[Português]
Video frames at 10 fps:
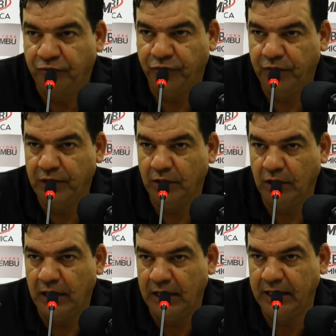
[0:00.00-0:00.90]
foi
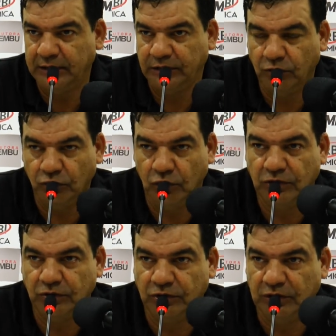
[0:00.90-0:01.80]
a reação do
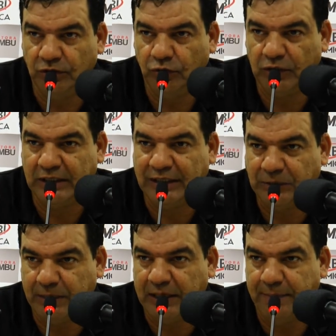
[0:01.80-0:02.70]
nosso torcedor, que está
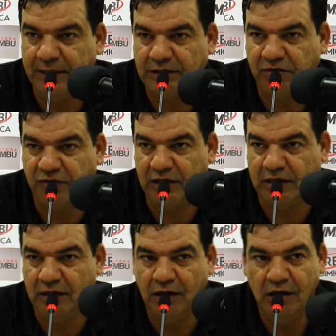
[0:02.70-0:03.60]
de parabéns, que veio
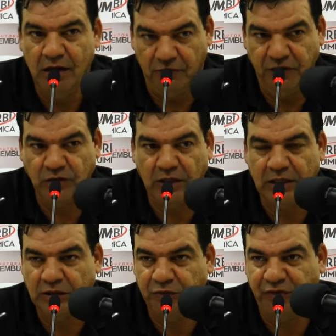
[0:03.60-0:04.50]
aqui, fez uma
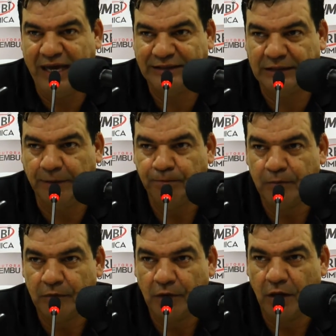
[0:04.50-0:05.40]
grande festa
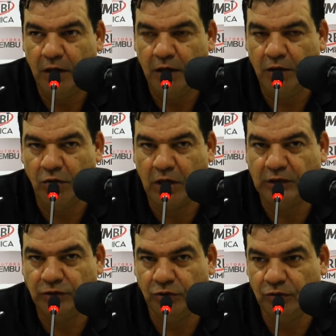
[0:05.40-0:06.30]
e
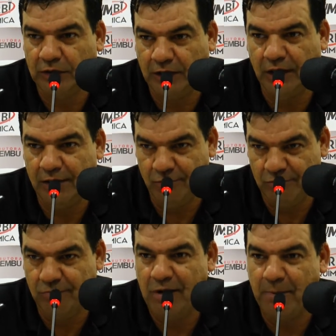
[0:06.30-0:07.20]
ocasionou até ali
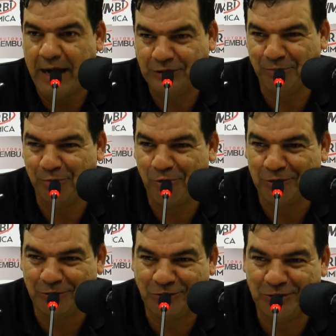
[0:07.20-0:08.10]
um embate bom para
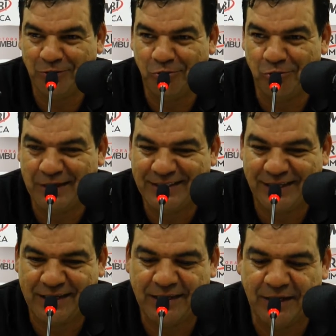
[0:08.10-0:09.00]
a torcida do Corinthians
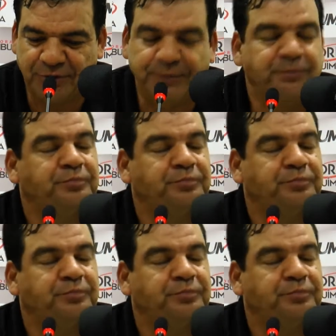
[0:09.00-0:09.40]
aqui dentro.